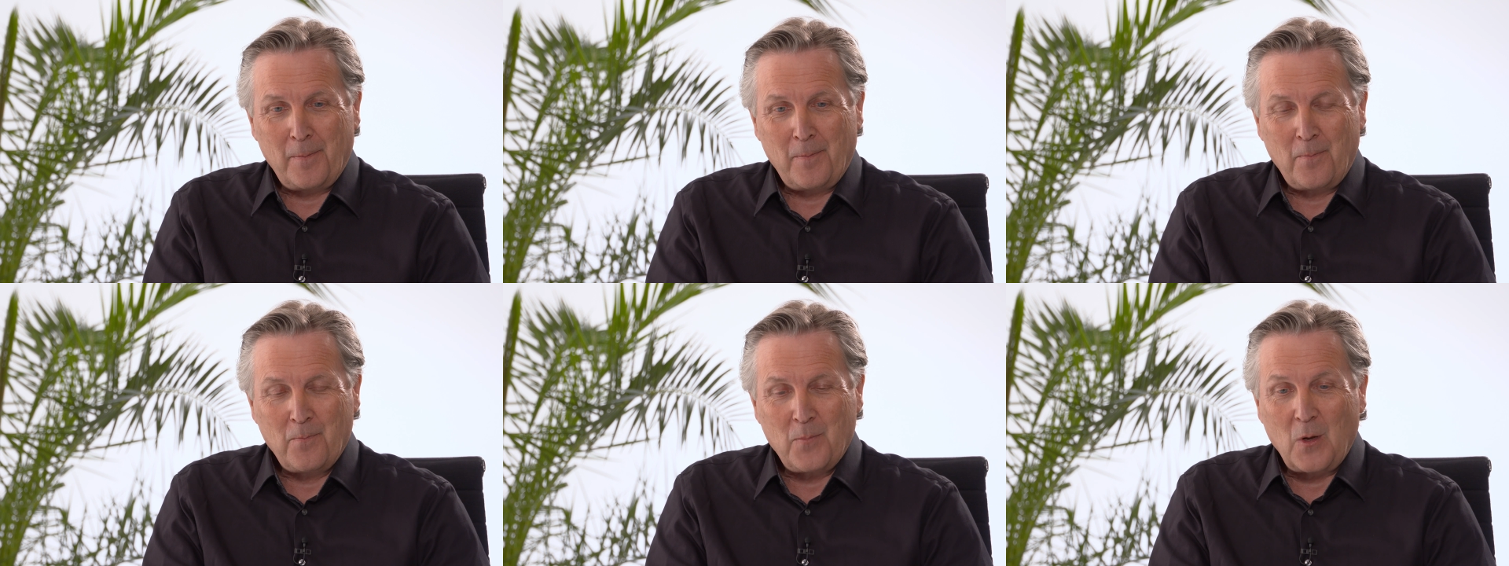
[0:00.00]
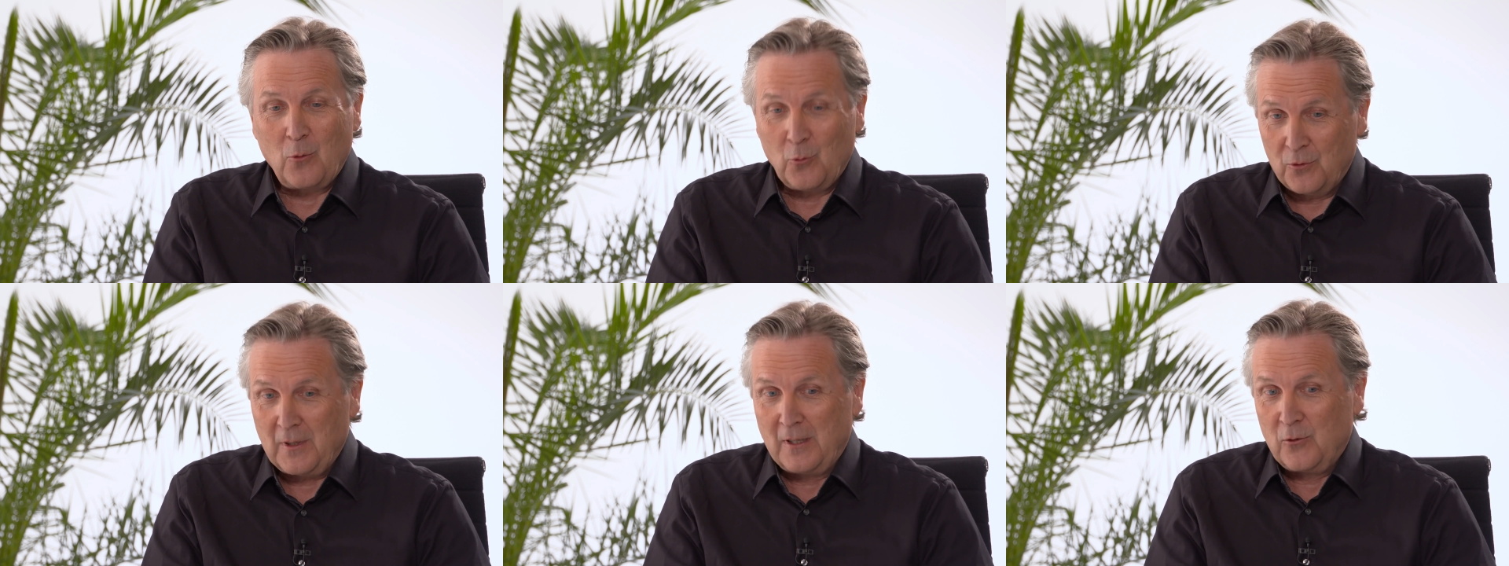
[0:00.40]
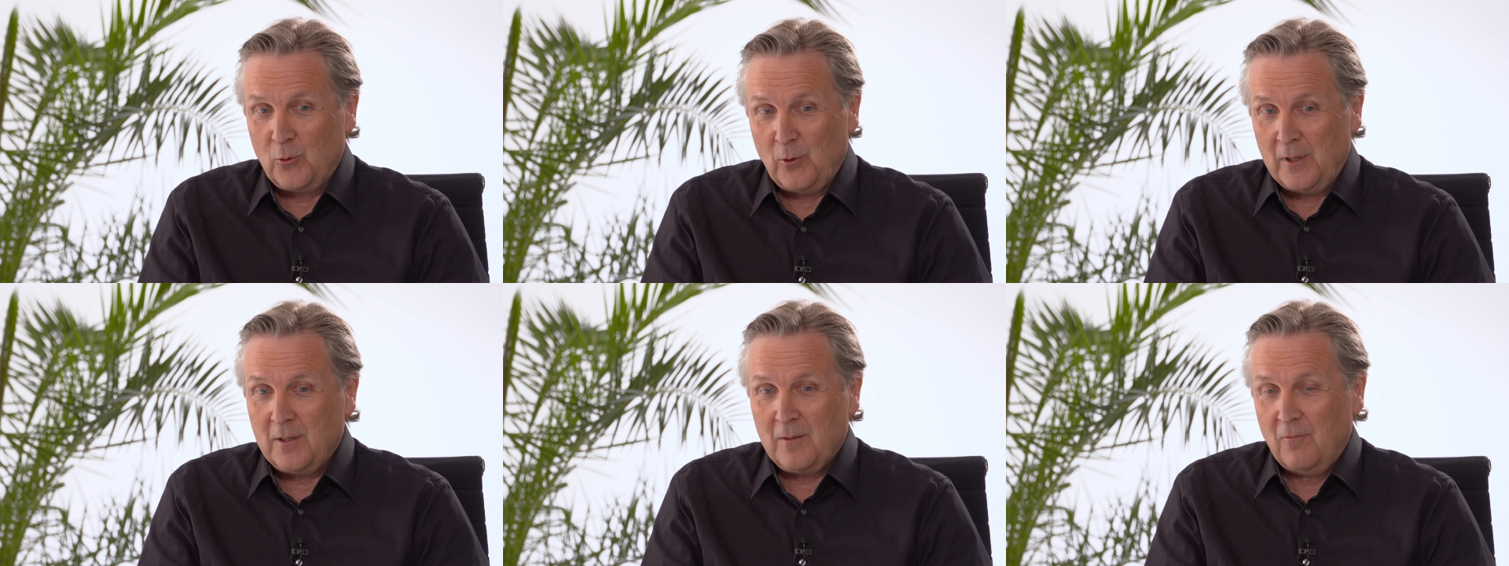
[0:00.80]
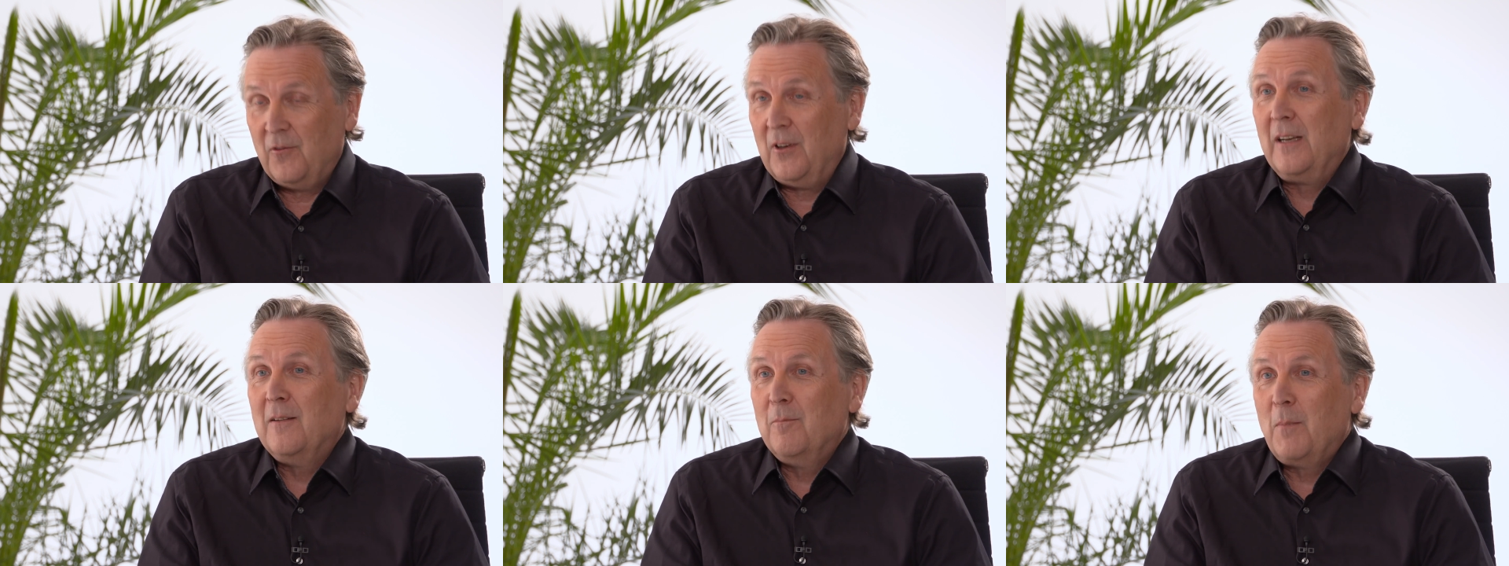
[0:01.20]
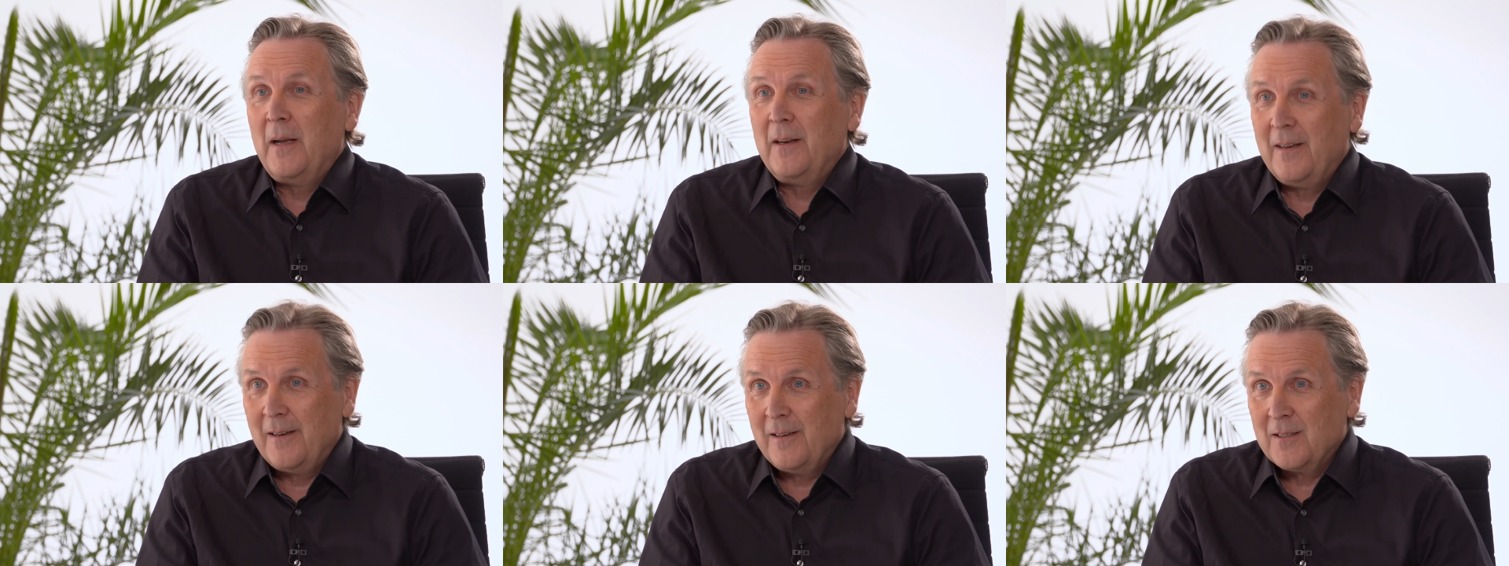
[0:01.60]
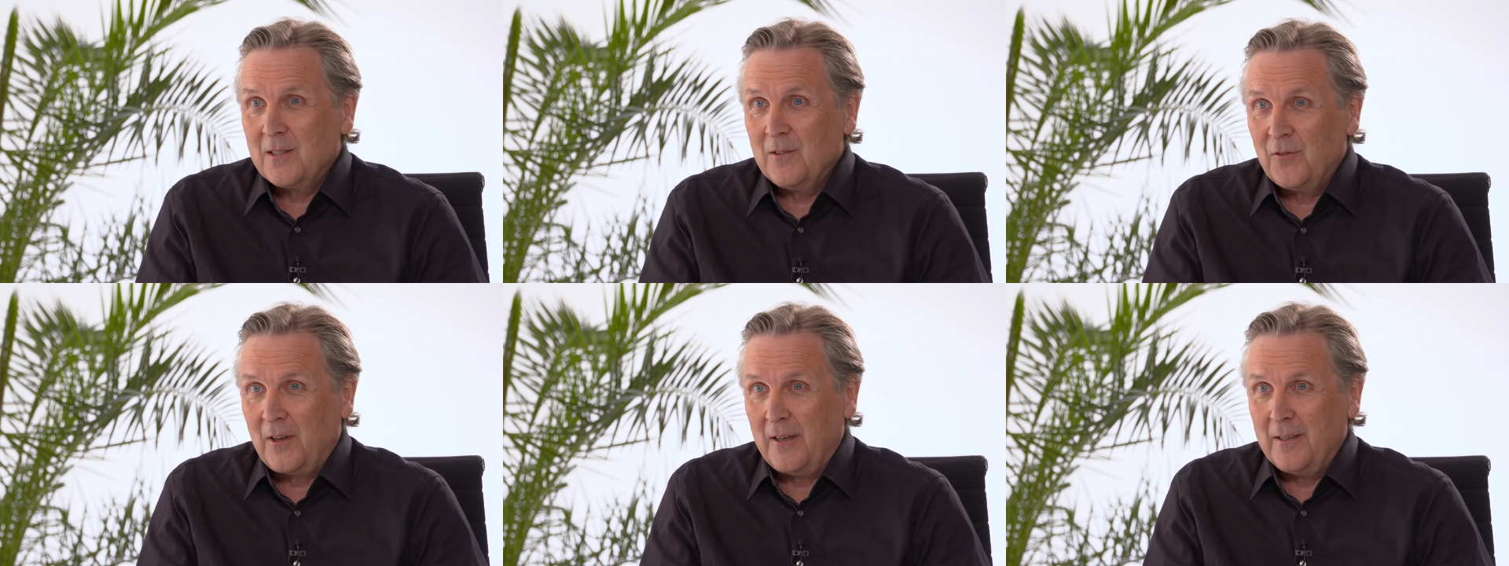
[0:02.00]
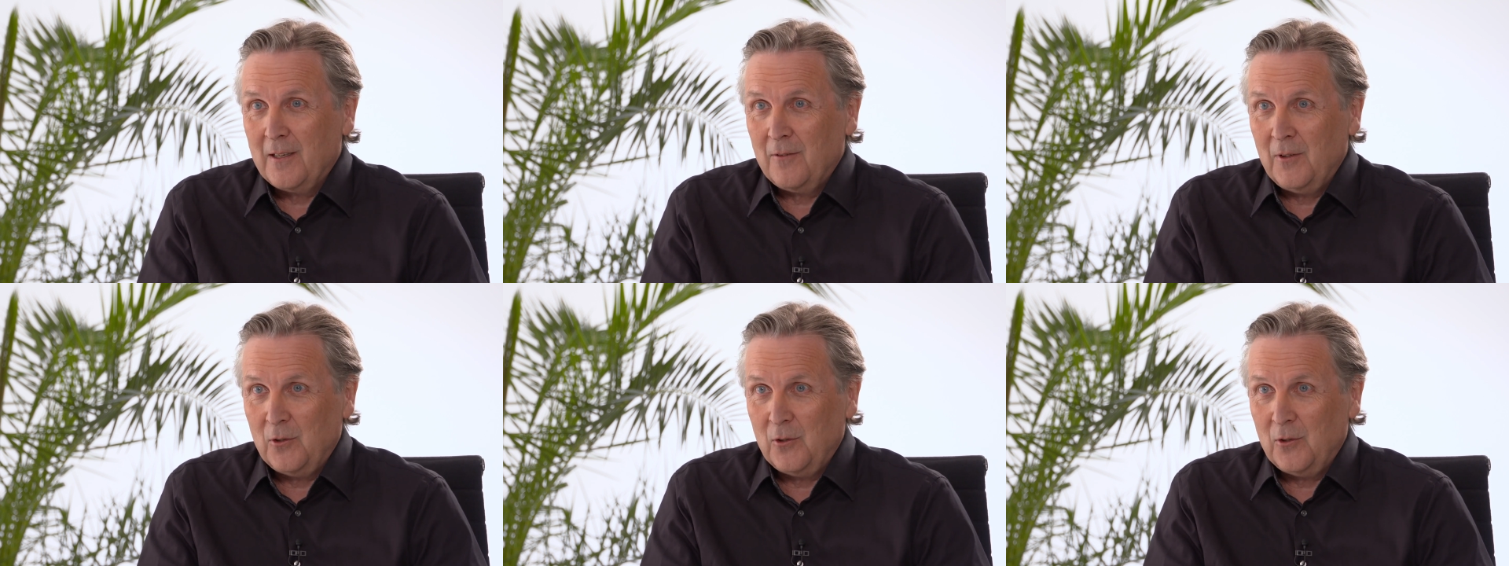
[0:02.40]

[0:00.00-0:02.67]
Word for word: Ähm, und natürlich wäre meine erste Frage,